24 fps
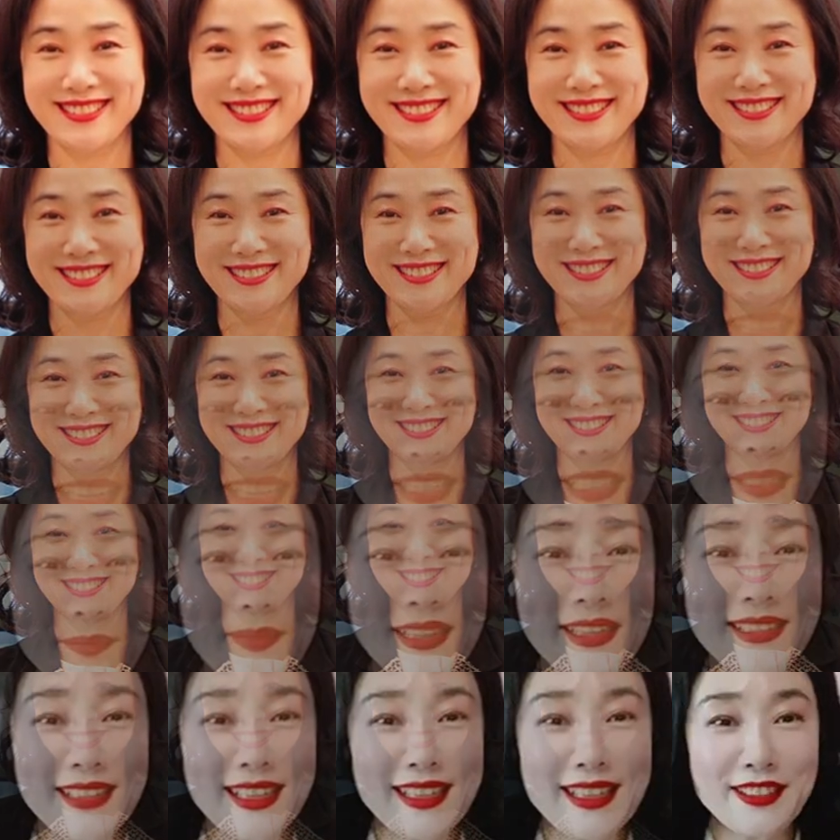유산화를
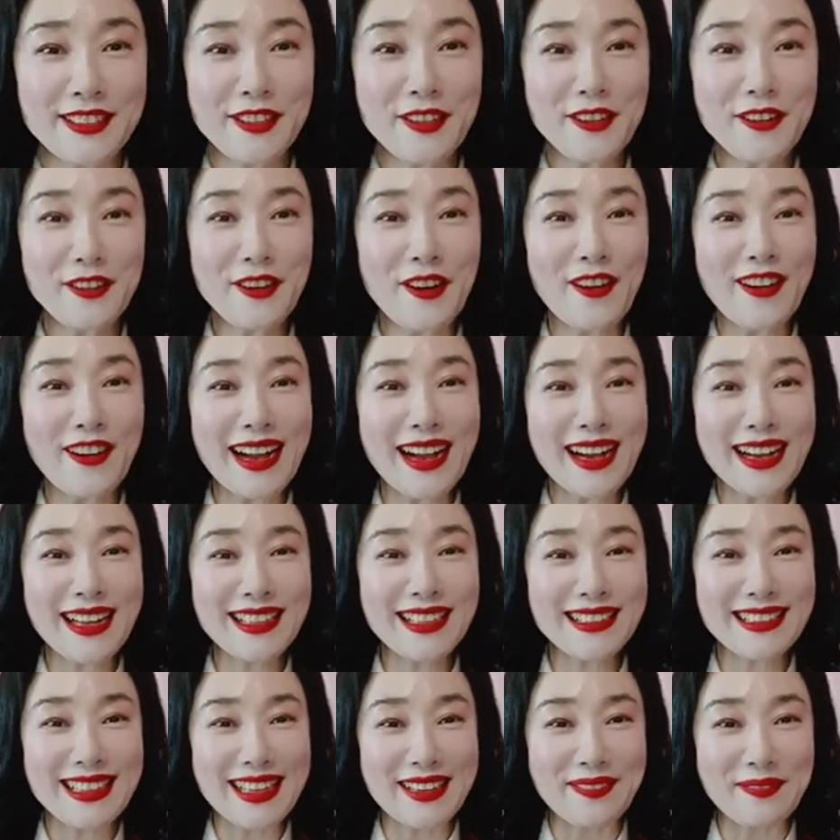만나서
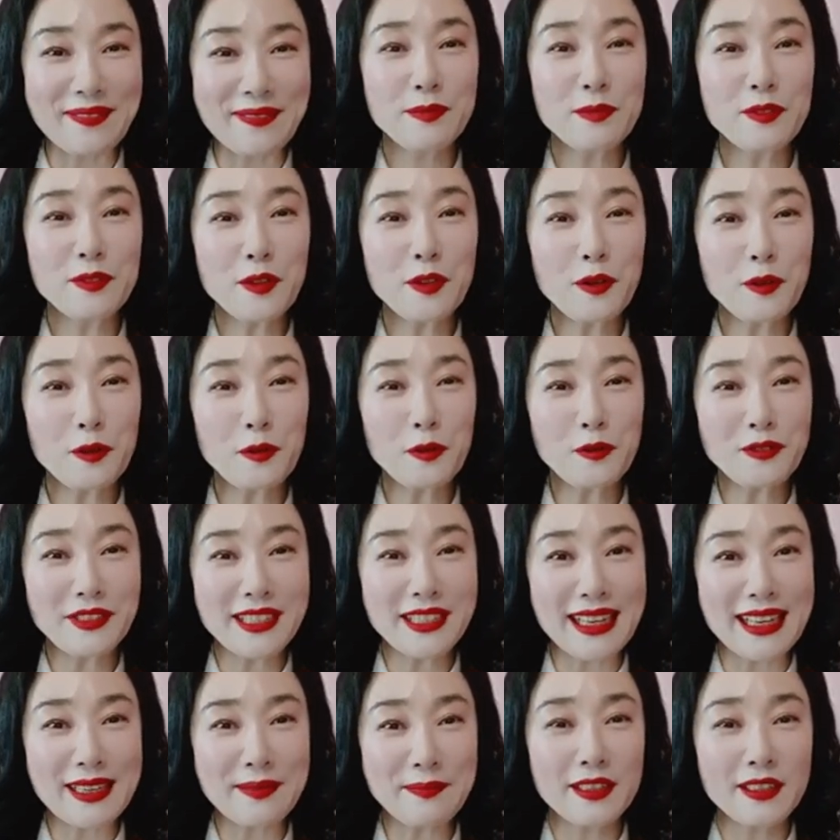건강한 삶, 풍요로운
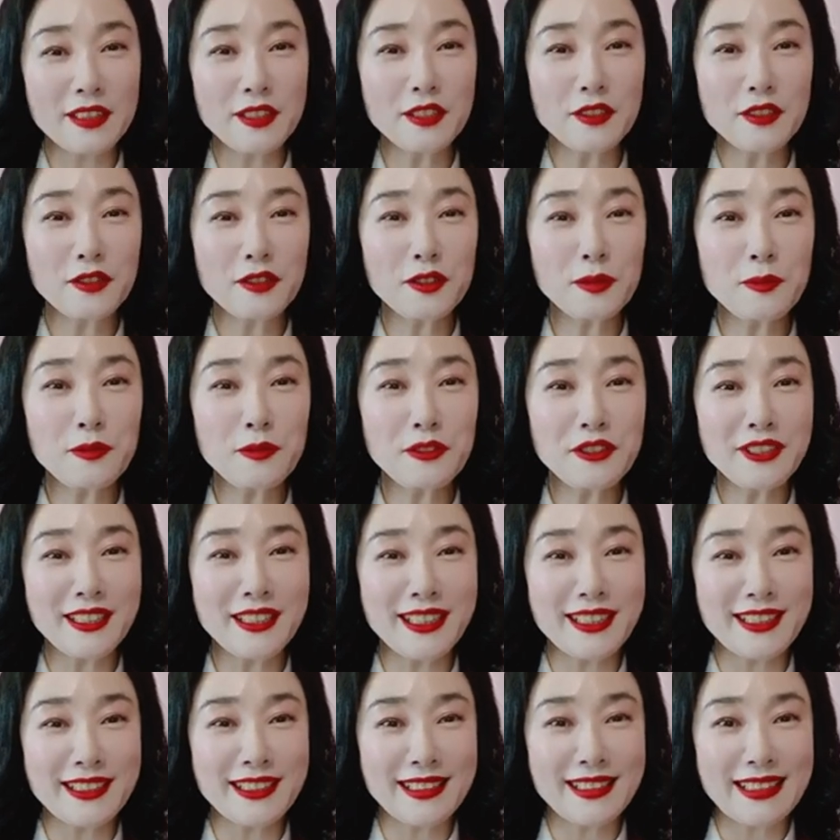삶, 큰 꿈을
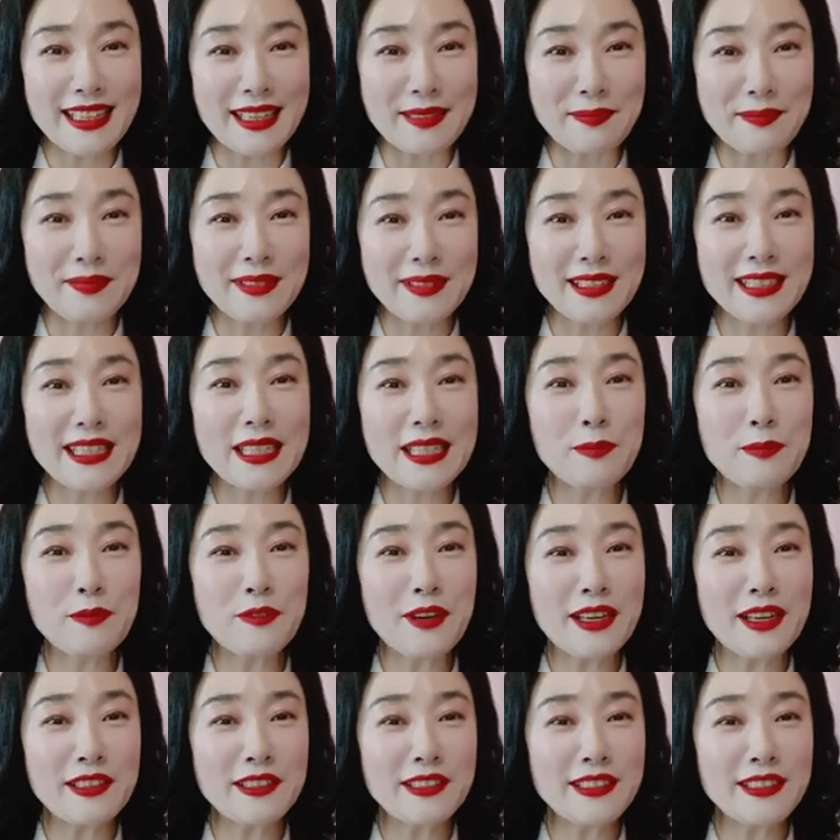그리는 삶,
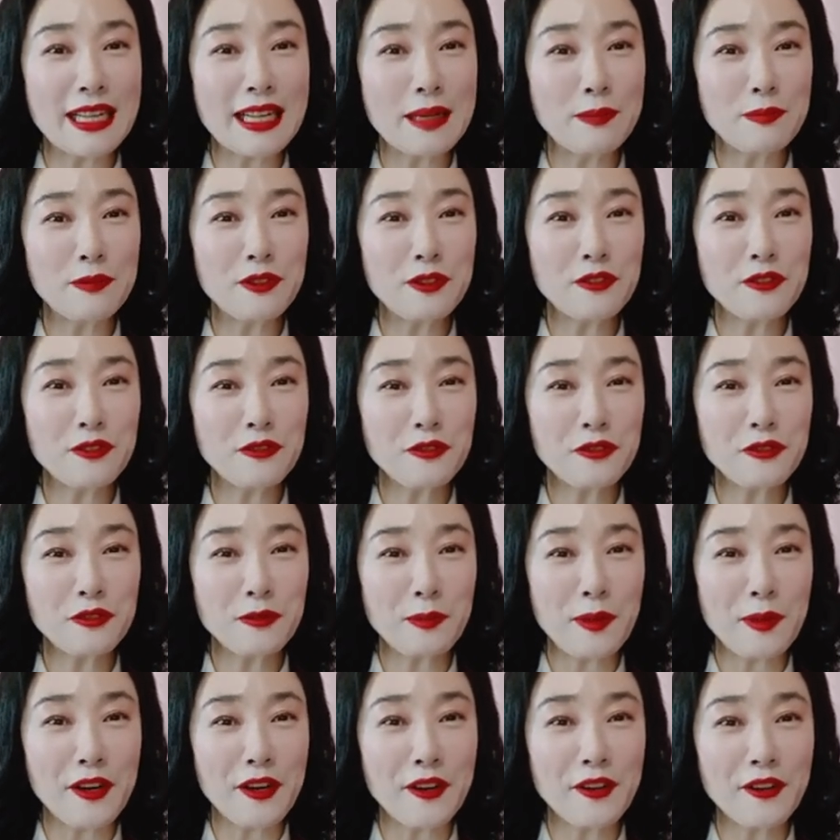기부하는 삶을
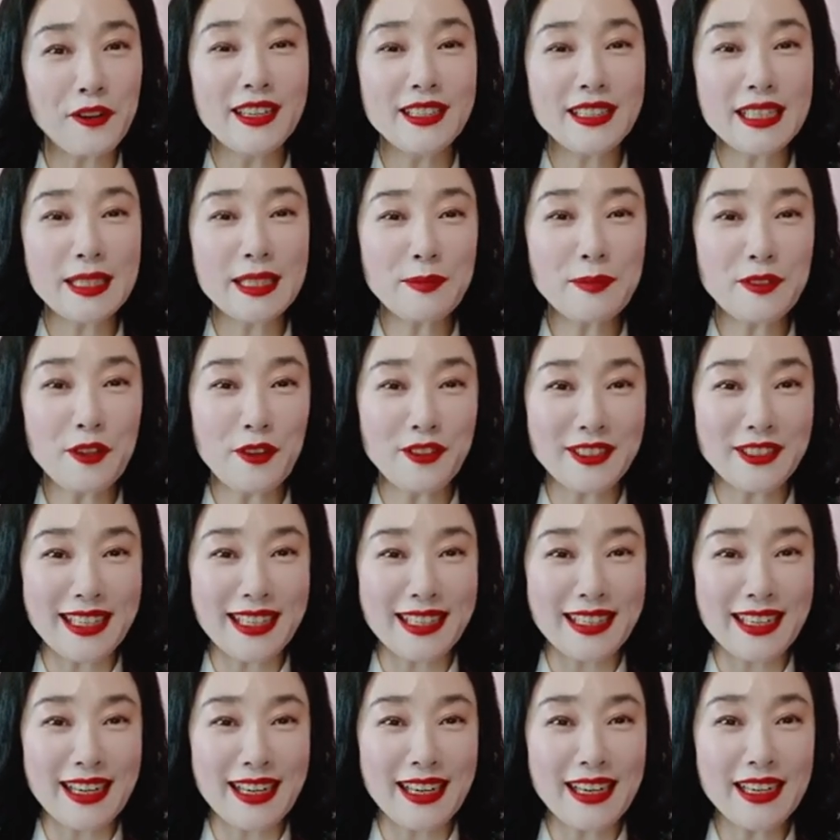꿈꾸며 팀
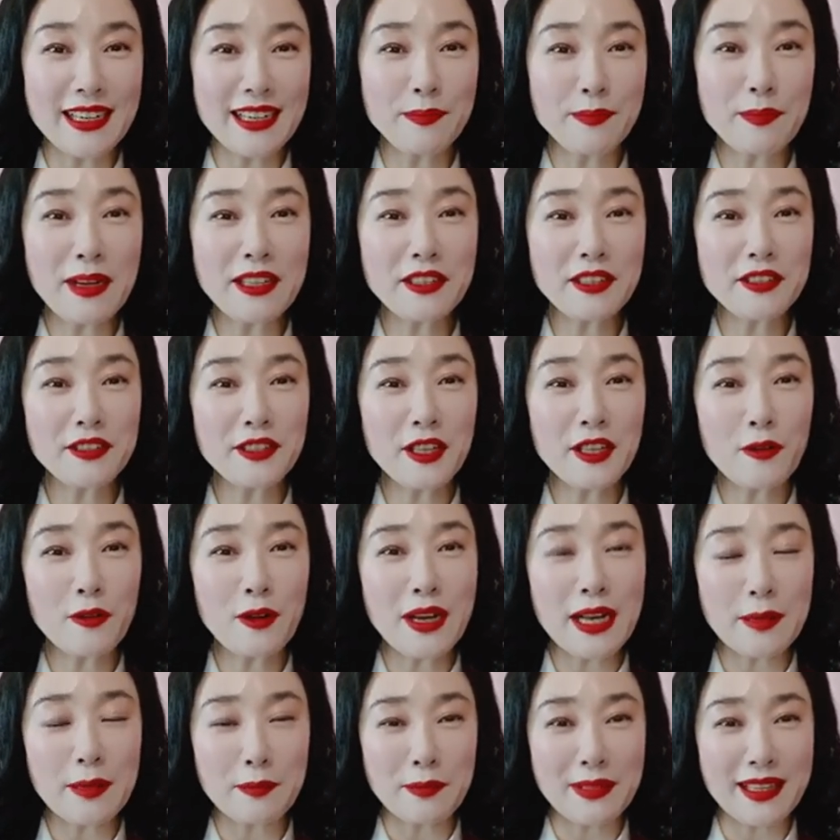성장과 파트너와
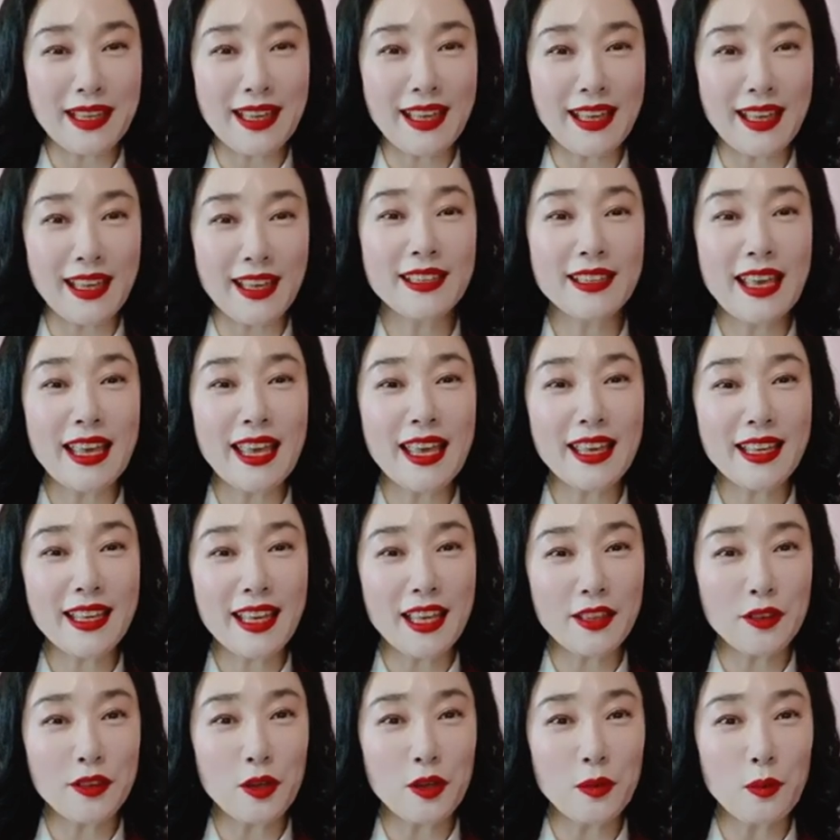함께
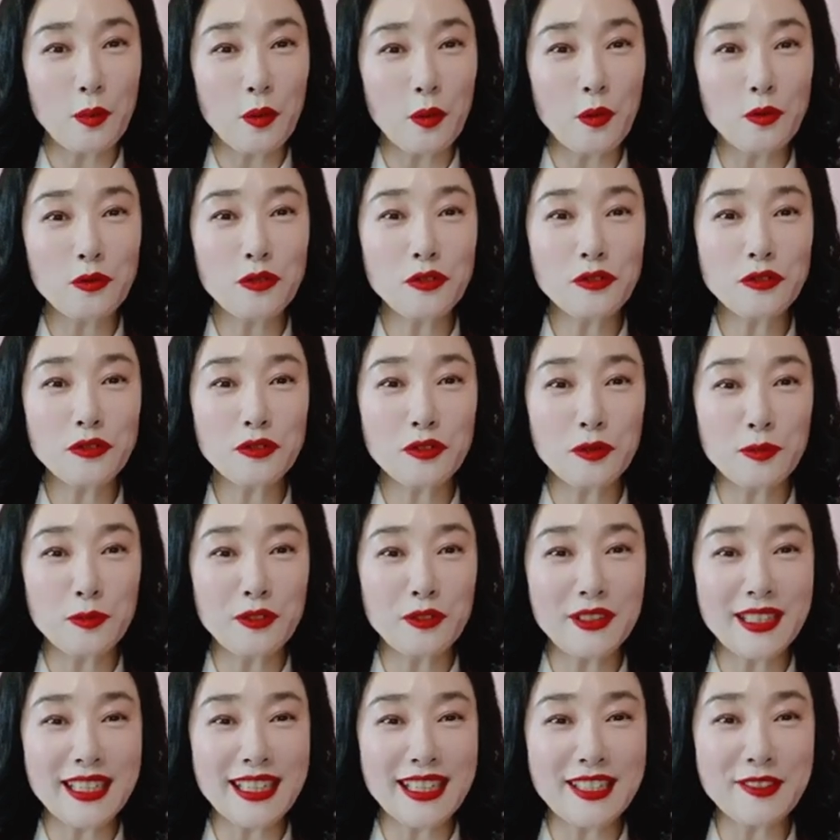계획했던 모든 꿈을
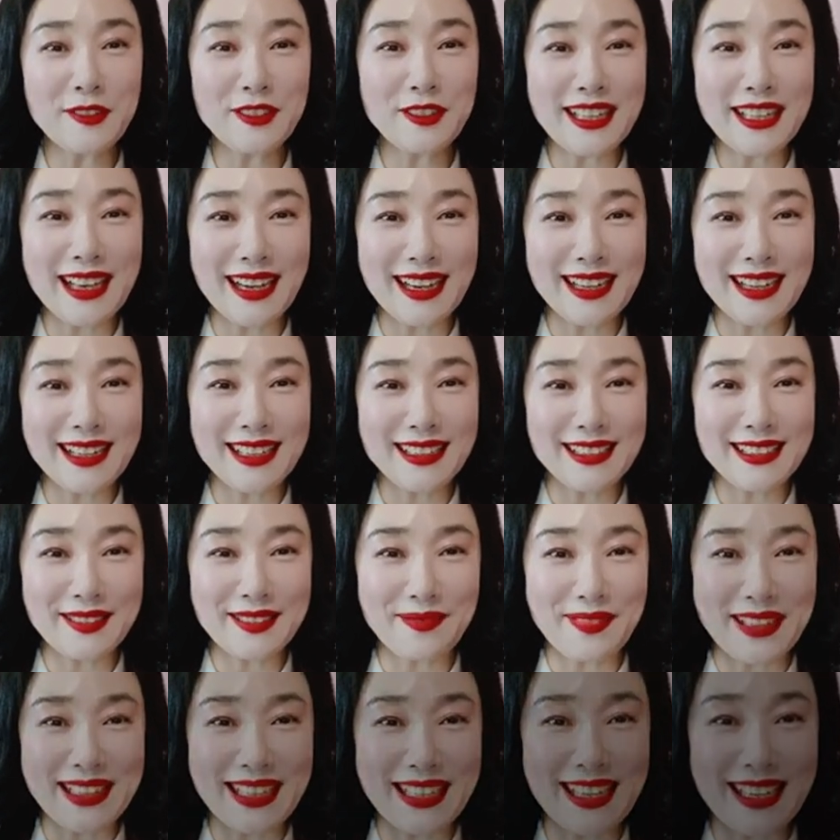이루어
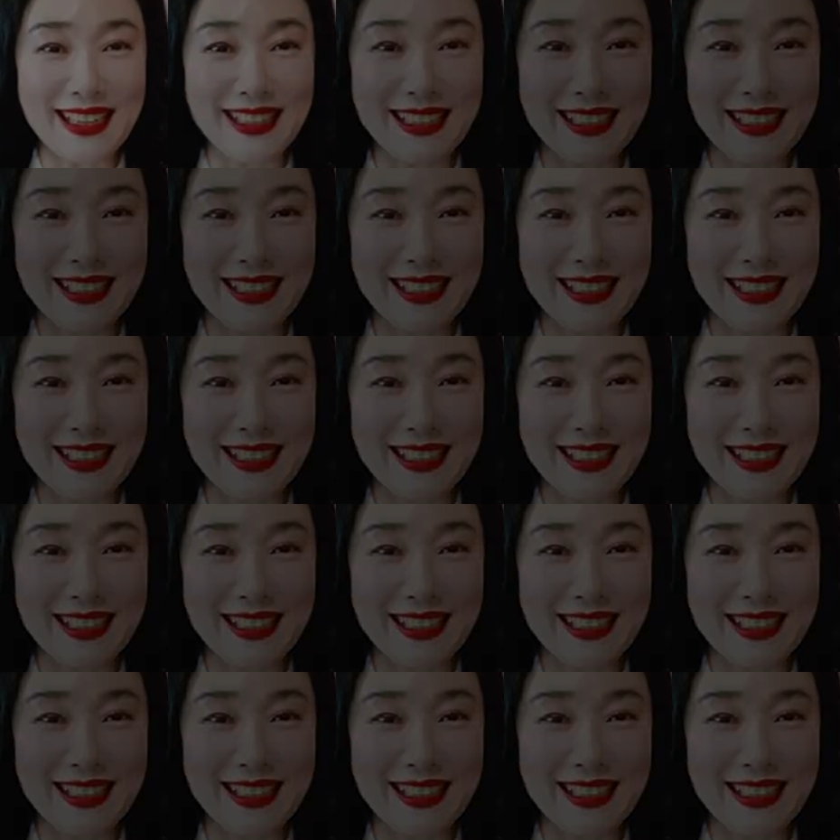나가겠습니다.